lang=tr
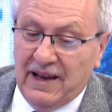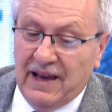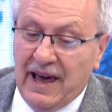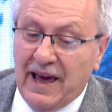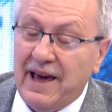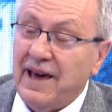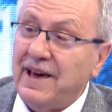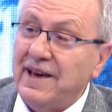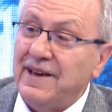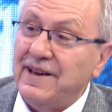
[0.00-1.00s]

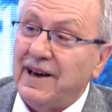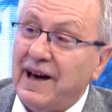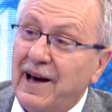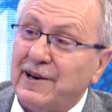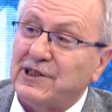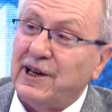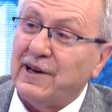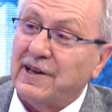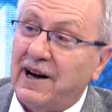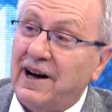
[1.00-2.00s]
ey her
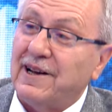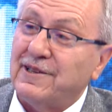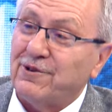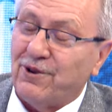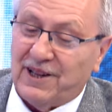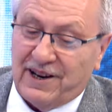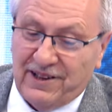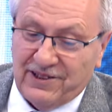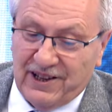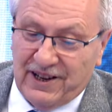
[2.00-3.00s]
şeye kadir olan
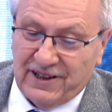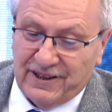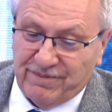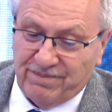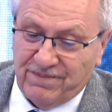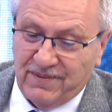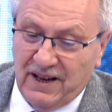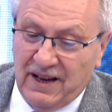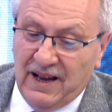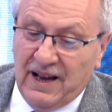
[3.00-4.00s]
Allah'ım.
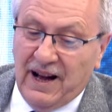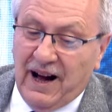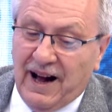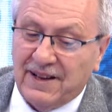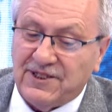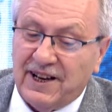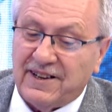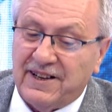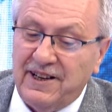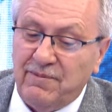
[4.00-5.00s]

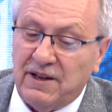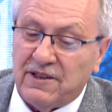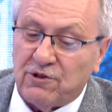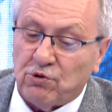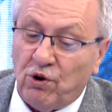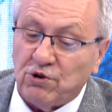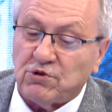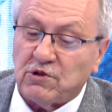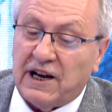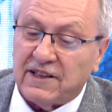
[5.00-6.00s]
Ancak kıymeti
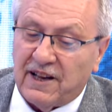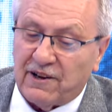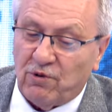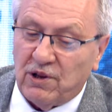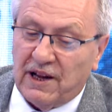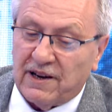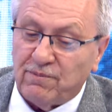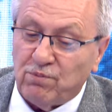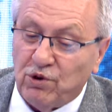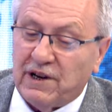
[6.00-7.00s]
toz kadar
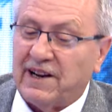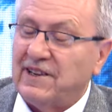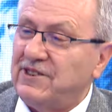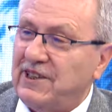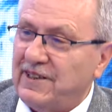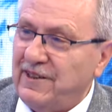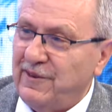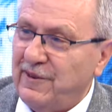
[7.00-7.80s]
olan bu karıncanın,